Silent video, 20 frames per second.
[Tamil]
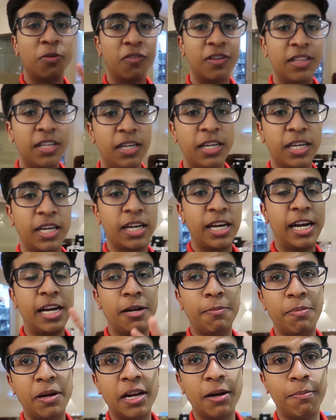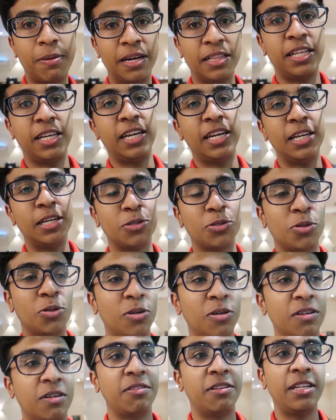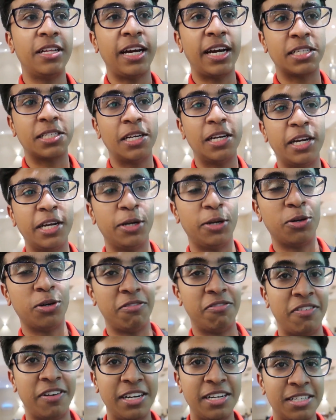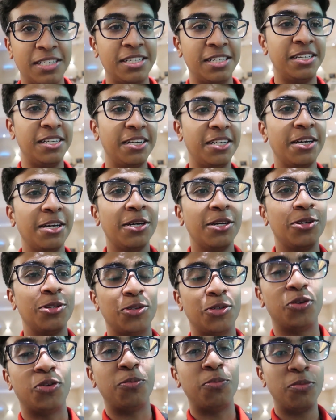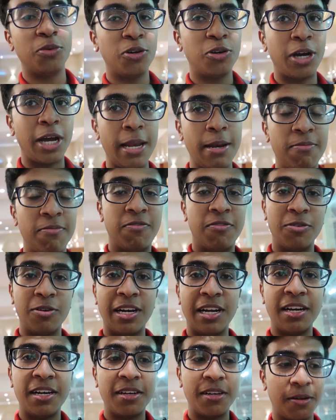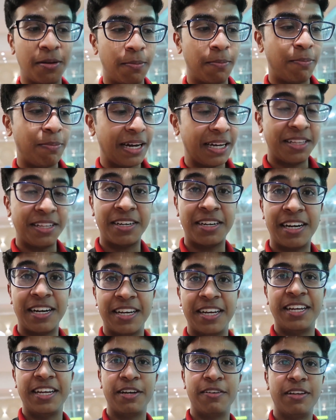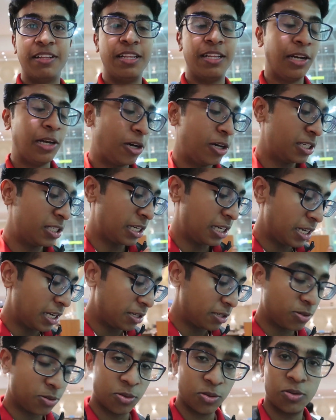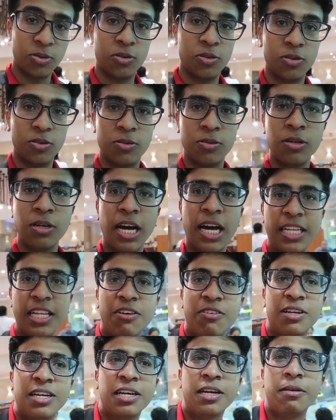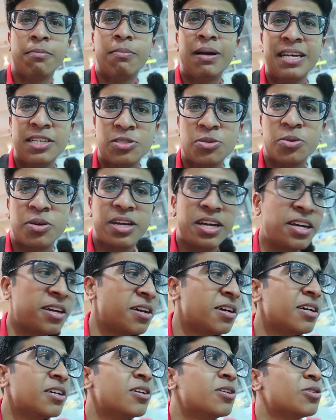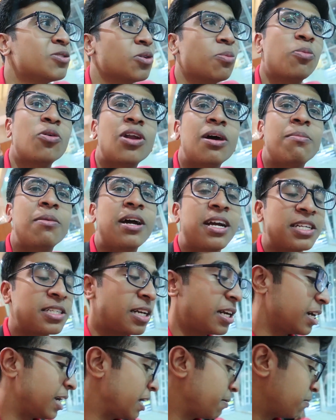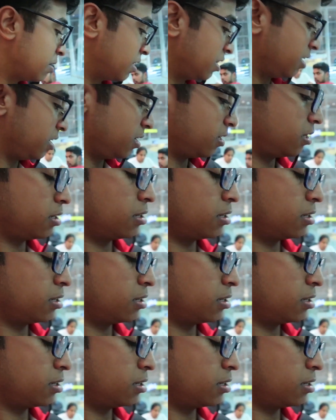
இப்போ வந்து நீங்கள் ரெண்டு பேரை பார்த்தீங்களா ஸோ வந்து ஆக்சுவலாக என்னோடய ஃப்ரெண்ட்ஸு ஸோ ரொம்ப ஹெல்ப்ஃபுல்லாக பார்த்துக்கிட்டாங்க இங்கே வந்து லான்ச்சில் ஸோ அதான் அவங்கக்கிட்ட பை சொன்னேன் ஸோ போகலாமா ஆக்சுவலாக டைம் ஆகுது